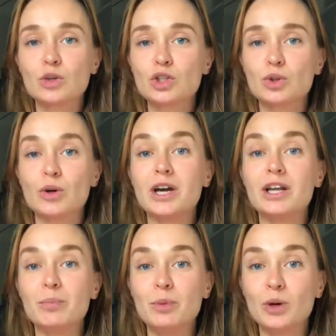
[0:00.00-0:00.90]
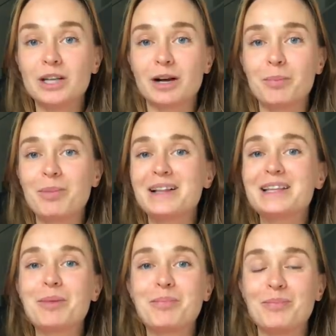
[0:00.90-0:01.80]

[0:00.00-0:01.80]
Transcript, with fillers: что ребенок полно